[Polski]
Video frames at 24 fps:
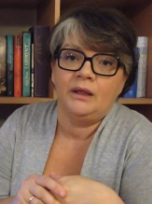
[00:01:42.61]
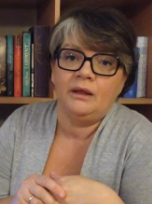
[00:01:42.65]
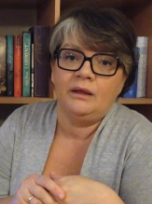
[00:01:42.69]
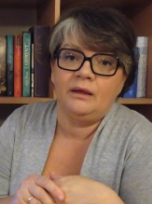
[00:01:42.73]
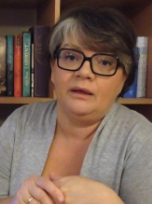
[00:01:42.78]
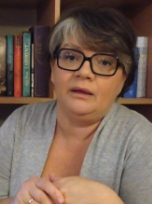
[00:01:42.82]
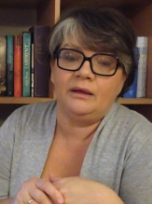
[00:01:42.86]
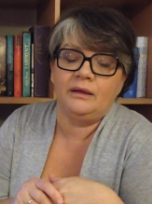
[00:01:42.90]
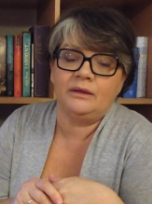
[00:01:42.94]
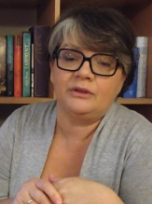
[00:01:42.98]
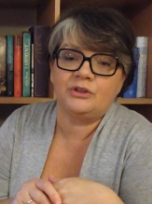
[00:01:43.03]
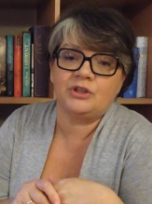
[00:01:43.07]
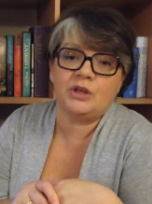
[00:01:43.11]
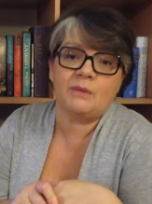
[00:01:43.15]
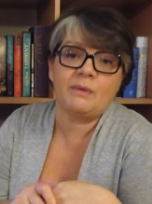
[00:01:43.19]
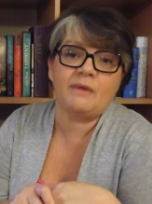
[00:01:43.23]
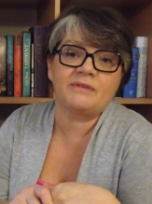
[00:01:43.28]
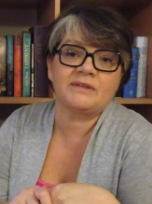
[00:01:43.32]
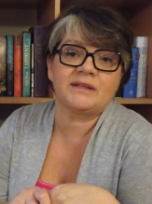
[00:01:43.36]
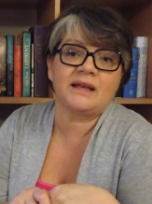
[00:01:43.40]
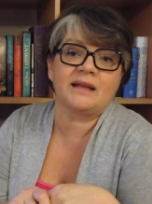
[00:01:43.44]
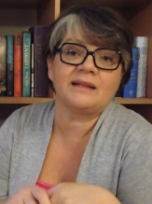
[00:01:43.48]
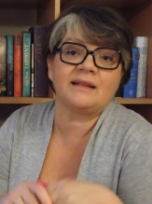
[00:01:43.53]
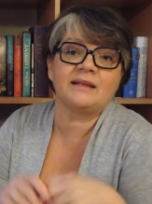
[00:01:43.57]
E, trzeba
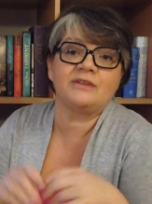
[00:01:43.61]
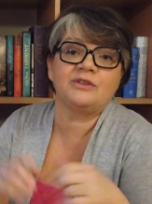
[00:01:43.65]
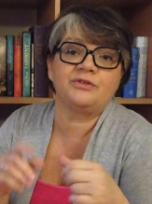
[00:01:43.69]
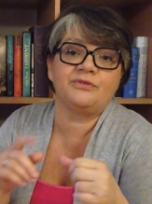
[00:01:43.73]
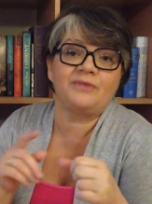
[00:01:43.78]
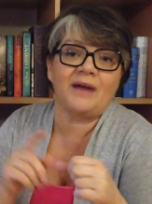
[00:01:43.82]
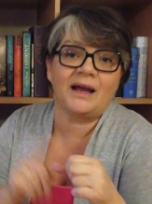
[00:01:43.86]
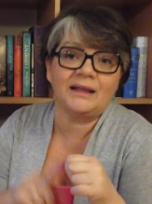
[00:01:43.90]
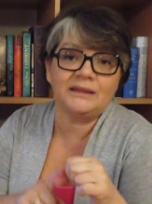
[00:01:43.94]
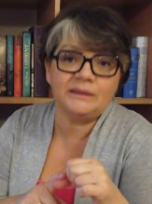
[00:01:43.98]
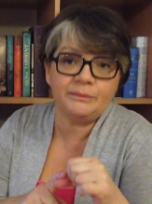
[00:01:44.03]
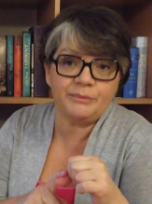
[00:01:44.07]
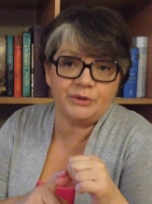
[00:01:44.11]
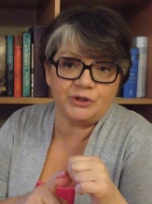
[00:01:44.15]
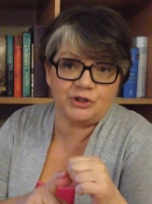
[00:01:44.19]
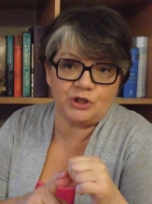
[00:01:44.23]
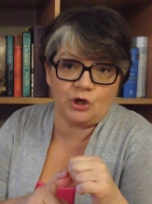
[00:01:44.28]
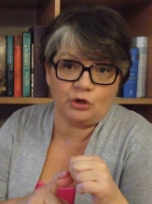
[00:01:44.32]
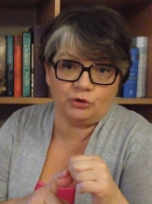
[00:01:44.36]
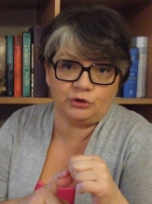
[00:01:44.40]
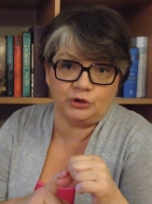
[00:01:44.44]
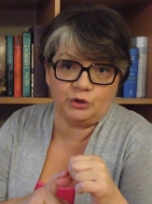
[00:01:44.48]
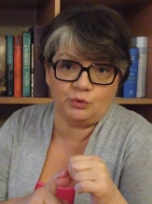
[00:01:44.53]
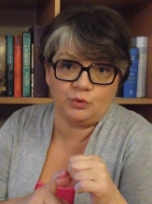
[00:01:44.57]
wskazać wady
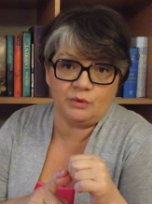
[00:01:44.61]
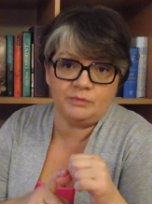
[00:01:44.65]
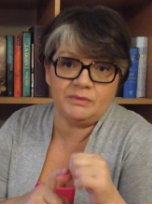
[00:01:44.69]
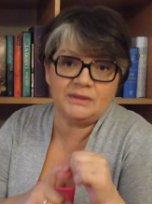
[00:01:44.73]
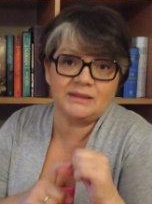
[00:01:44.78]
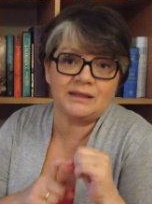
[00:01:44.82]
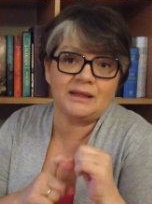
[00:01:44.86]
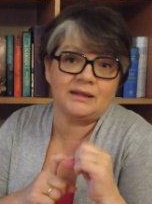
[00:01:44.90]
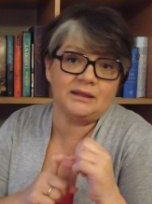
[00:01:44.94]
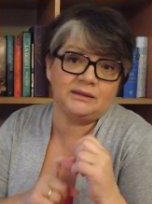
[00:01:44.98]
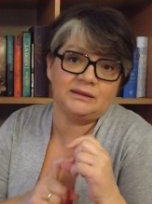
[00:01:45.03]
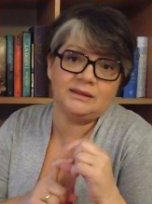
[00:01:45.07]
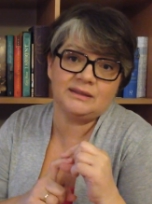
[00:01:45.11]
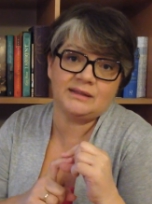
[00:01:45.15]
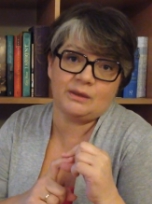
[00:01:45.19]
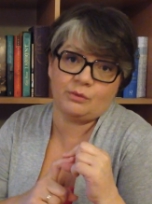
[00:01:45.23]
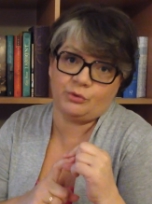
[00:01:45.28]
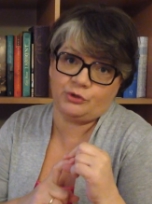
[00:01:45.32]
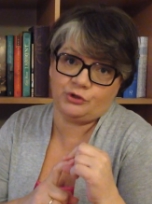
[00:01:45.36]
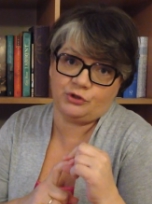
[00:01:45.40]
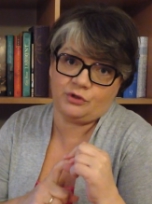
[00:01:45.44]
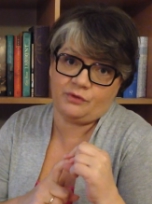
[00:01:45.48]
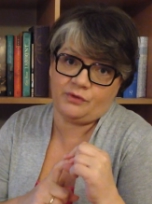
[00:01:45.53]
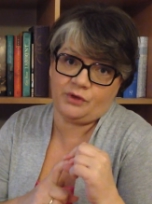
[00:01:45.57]
bycia otyłym i zalety
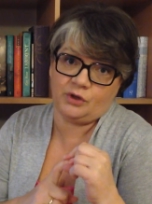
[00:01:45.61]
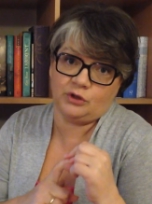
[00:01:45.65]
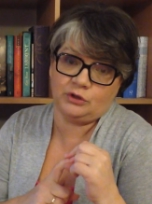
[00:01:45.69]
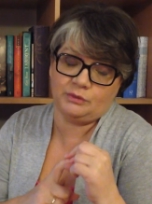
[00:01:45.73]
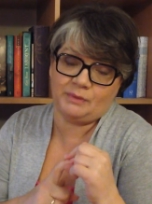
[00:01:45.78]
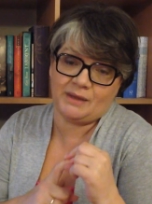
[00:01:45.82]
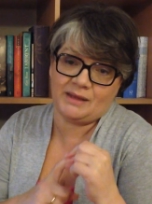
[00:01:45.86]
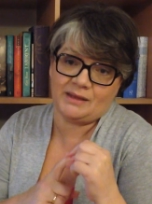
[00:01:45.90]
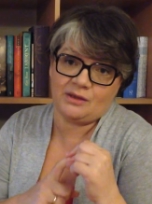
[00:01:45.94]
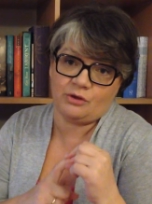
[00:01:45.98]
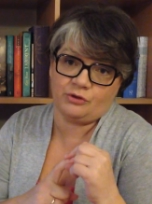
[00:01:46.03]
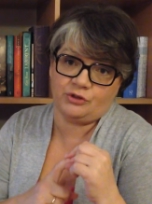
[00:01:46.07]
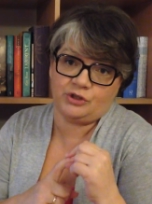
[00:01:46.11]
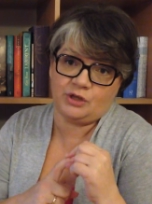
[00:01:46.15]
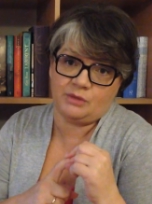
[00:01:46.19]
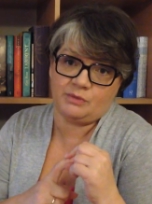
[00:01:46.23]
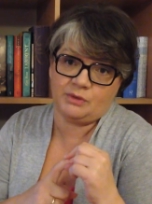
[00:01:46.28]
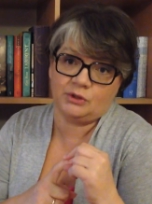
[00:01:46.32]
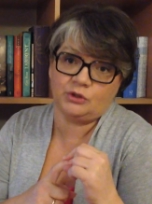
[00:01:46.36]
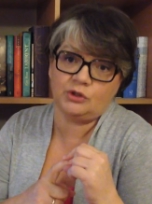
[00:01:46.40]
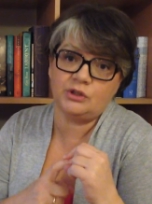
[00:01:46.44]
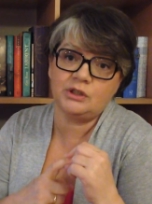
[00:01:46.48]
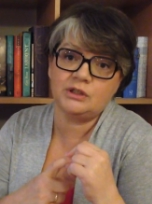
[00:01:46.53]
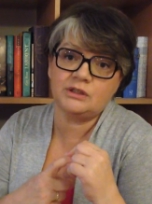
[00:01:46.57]
całościowego dbania o
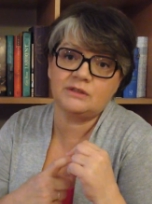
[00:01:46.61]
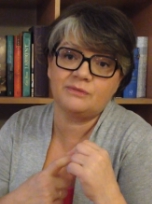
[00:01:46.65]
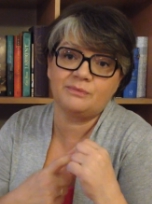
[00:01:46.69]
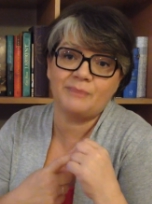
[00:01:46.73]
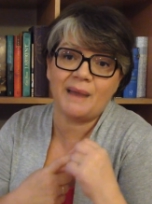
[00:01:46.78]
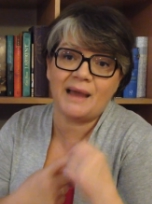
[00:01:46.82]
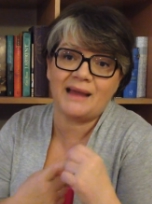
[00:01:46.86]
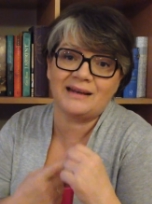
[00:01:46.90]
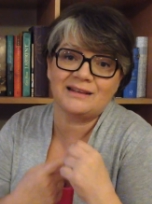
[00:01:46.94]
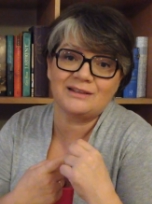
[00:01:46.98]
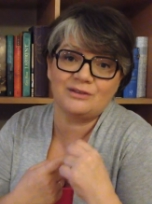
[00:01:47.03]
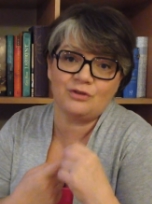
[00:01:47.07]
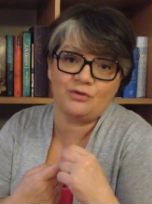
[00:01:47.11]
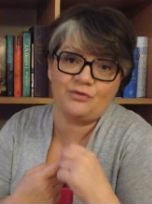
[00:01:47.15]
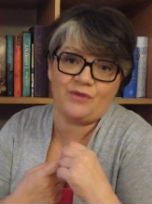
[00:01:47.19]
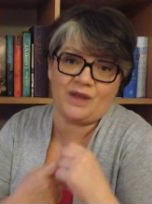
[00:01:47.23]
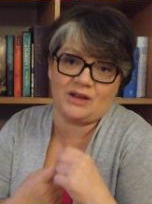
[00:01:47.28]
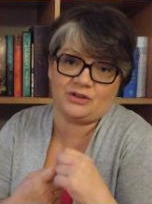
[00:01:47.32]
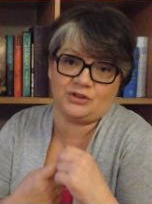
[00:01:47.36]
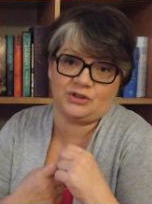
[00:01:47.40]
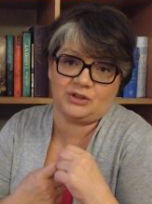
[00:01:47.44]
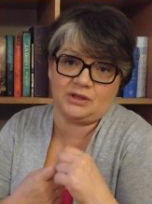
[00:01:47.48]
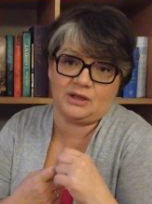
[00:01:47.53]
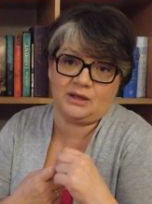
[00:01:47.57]
siebie. To jest bardzo
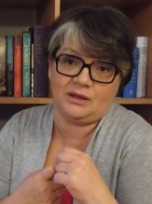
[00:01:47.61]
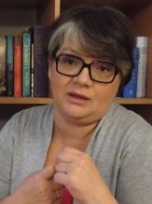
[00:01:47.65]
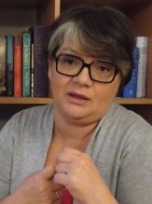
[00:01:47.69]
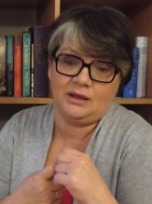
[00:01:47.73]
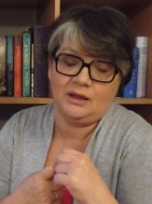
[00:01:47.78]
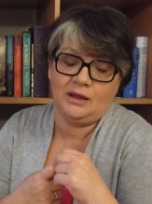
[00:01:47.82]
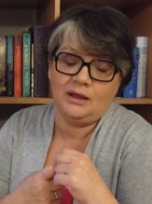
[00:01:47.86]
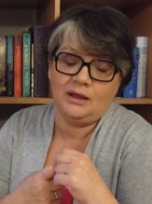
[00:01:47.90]
ważne